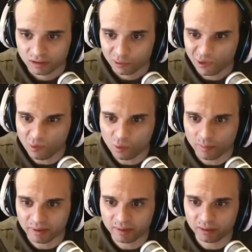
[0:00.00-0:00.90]
Comunque
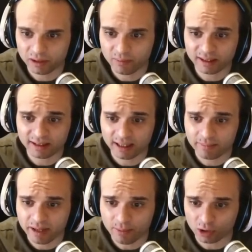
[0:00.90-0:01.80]
per quanto riguarda le
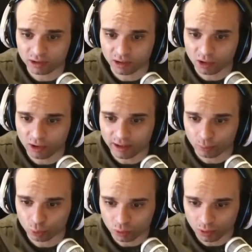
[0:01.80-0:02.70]
mie mod ancora
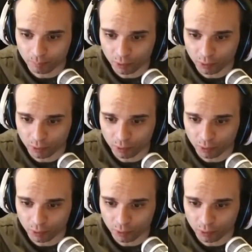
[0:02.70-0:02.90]
purtroppo